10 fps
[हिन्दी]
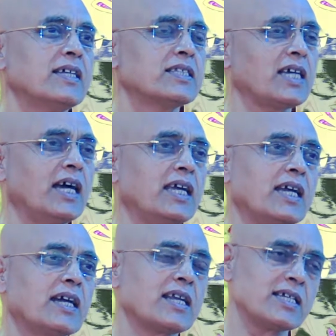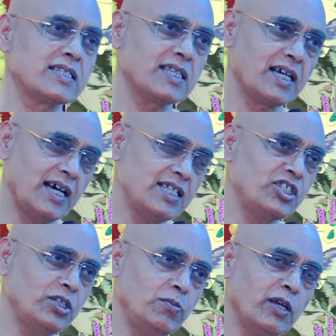चाहे ग्रस्त का
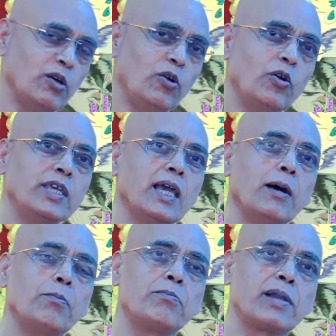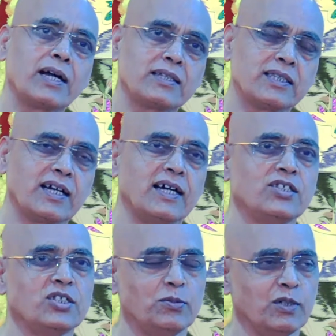जीवन हो या व्रक्त का
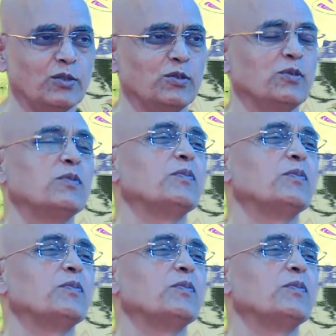जीवन हो